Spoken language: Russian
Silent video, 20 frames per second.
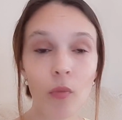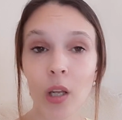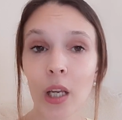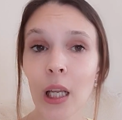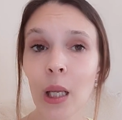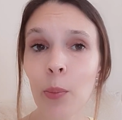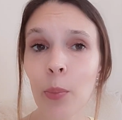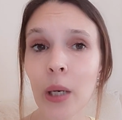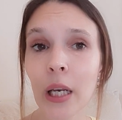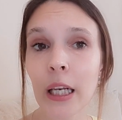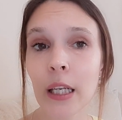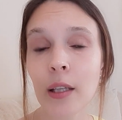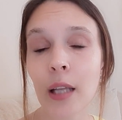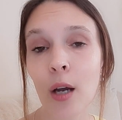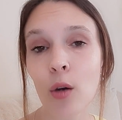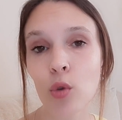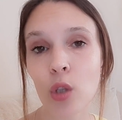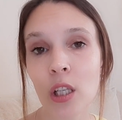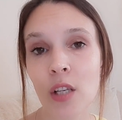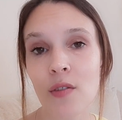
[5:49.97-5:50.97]
И
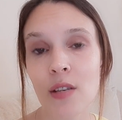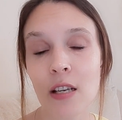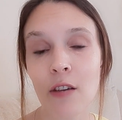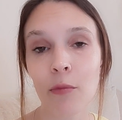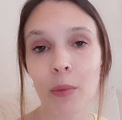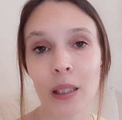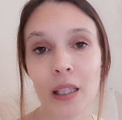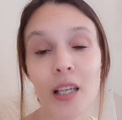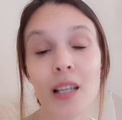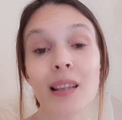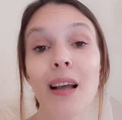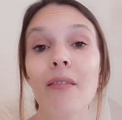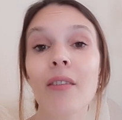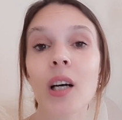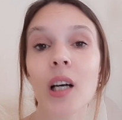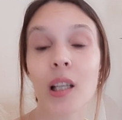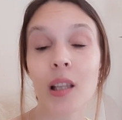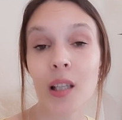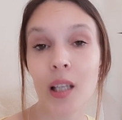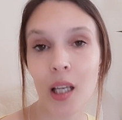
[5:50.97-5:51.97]
прилетают они все в Мадрид на
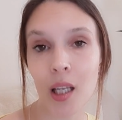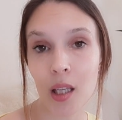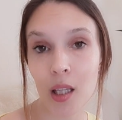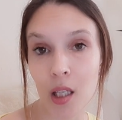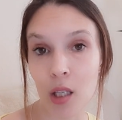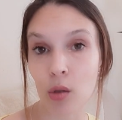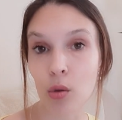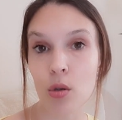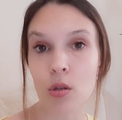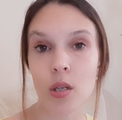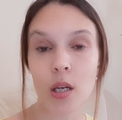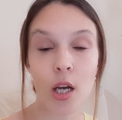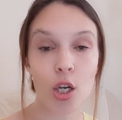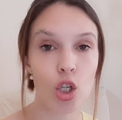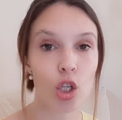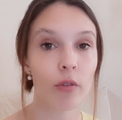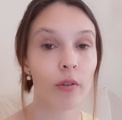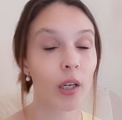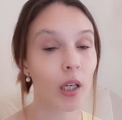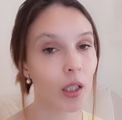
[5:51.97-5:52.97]
выходные дни. То есть
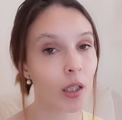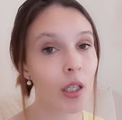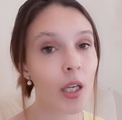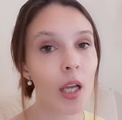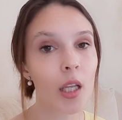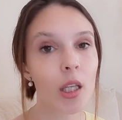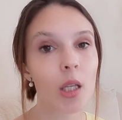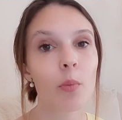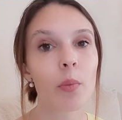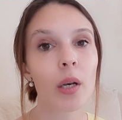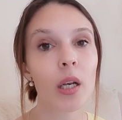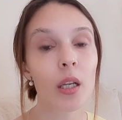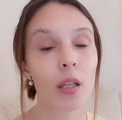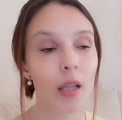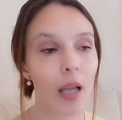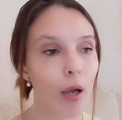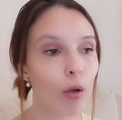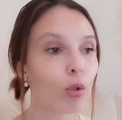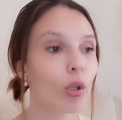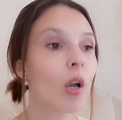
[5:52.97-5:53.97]
каждые выходные они
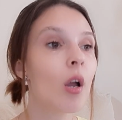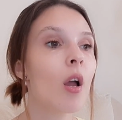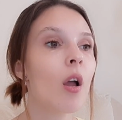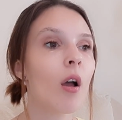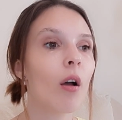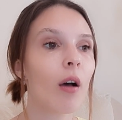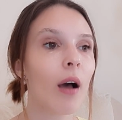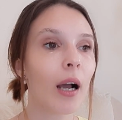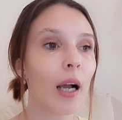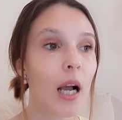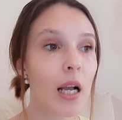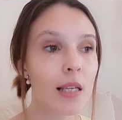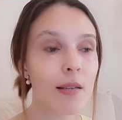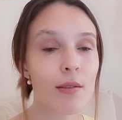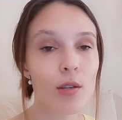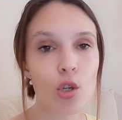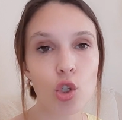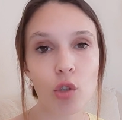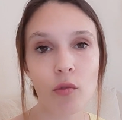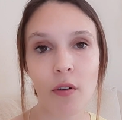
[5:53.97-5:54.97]
прилетают.
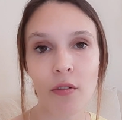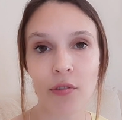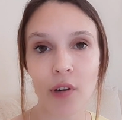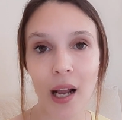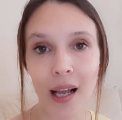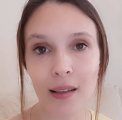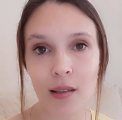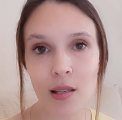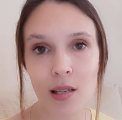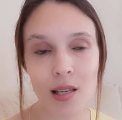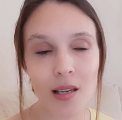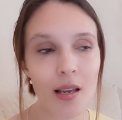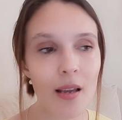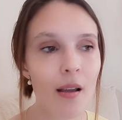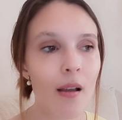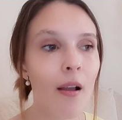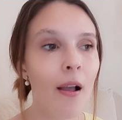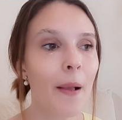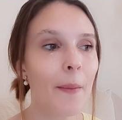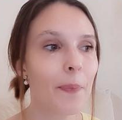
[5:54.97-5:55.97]
Оказывается, что во
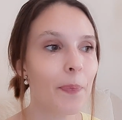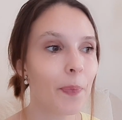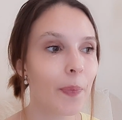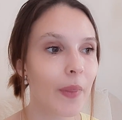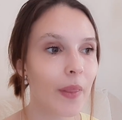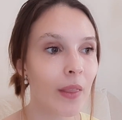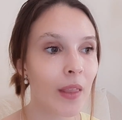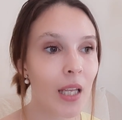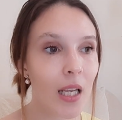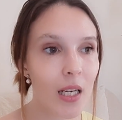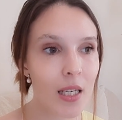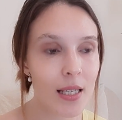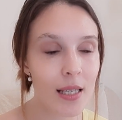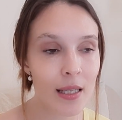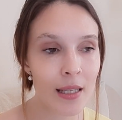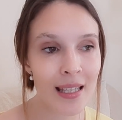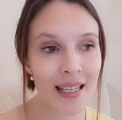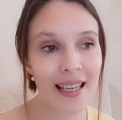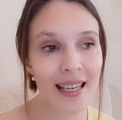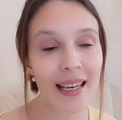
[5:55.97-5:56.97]
Франции не,
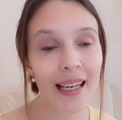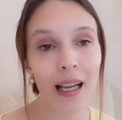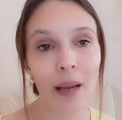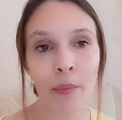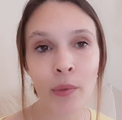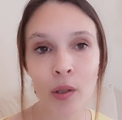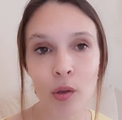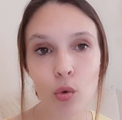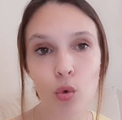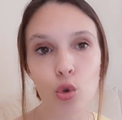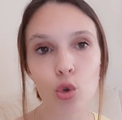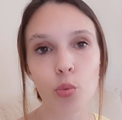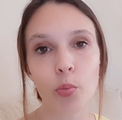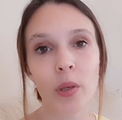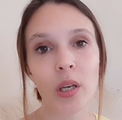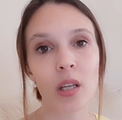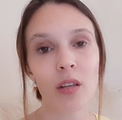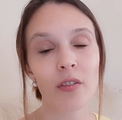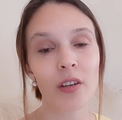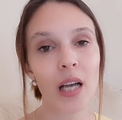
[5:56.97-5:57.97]
не рекомендуют
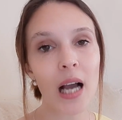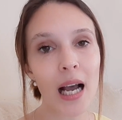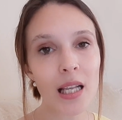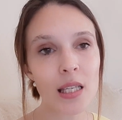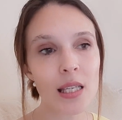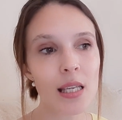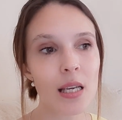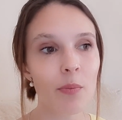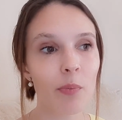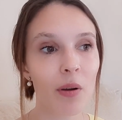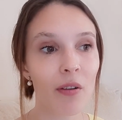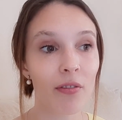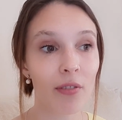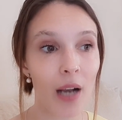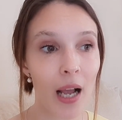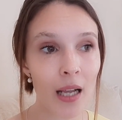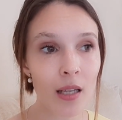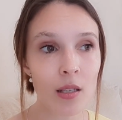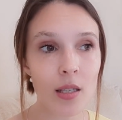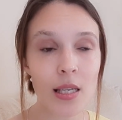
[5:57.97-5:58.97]
передвигаться по
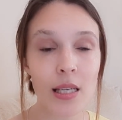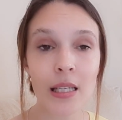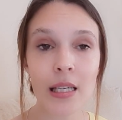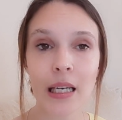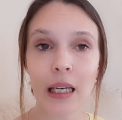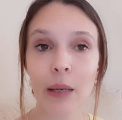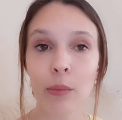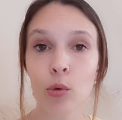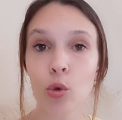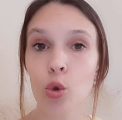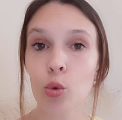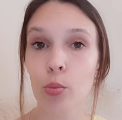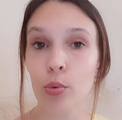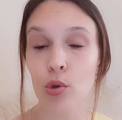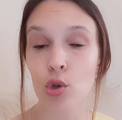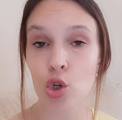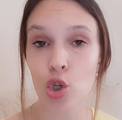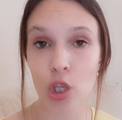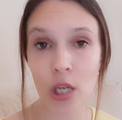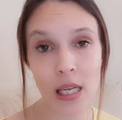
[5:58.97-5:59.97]
Франции, не рекомендуют
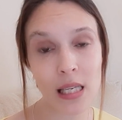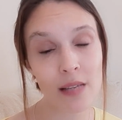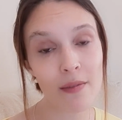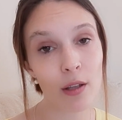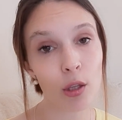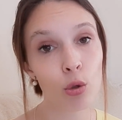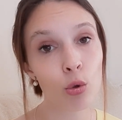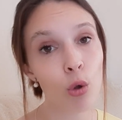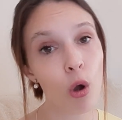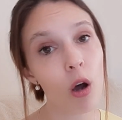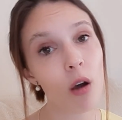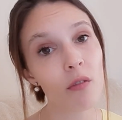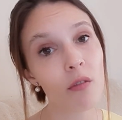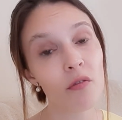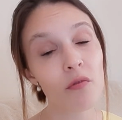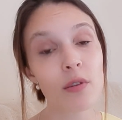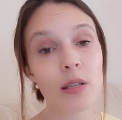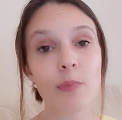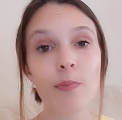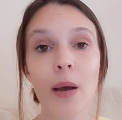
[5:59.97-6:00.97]
путешествовать, но
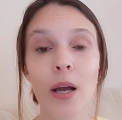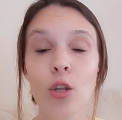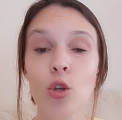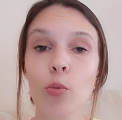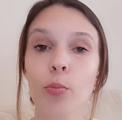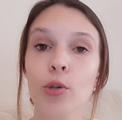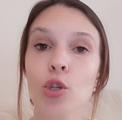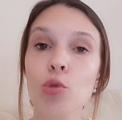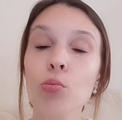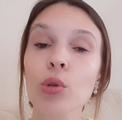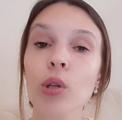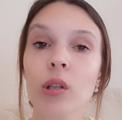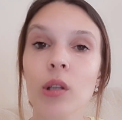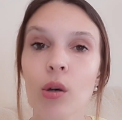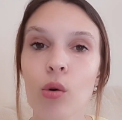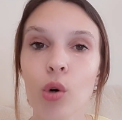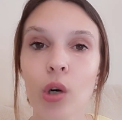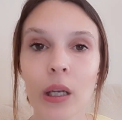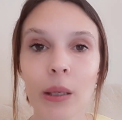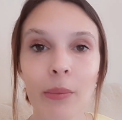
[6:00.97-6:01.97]
в Испанию почему-то
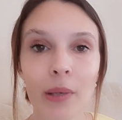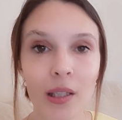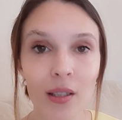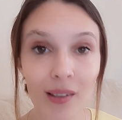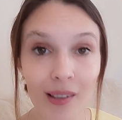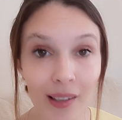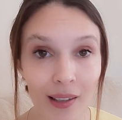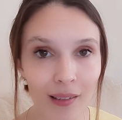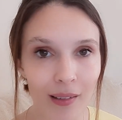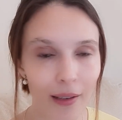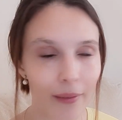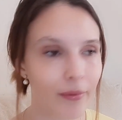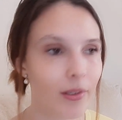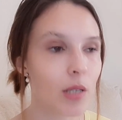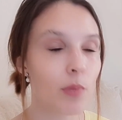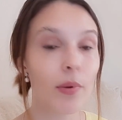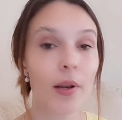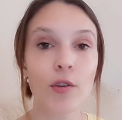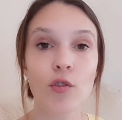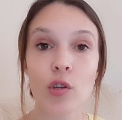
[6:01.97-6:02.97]
дорога им открыта.
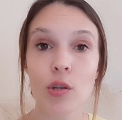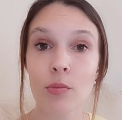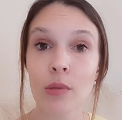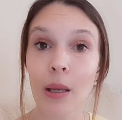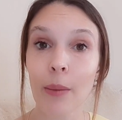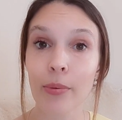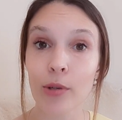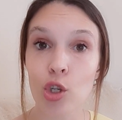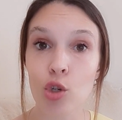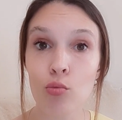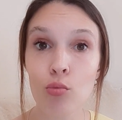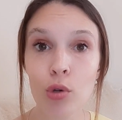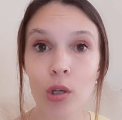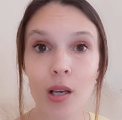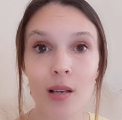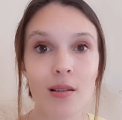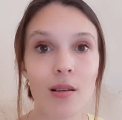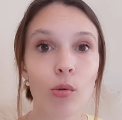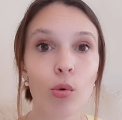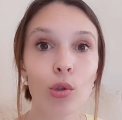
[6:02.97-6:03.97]
Не спрашивайте меня, почему,
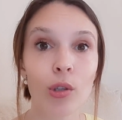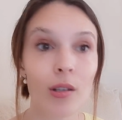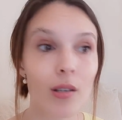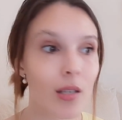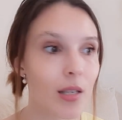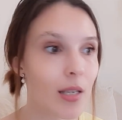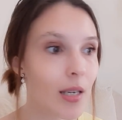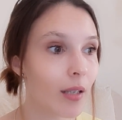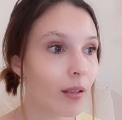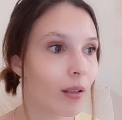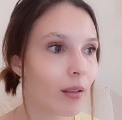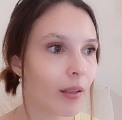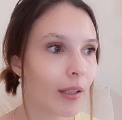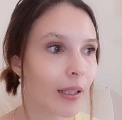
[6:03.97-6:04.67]
я законы не делала,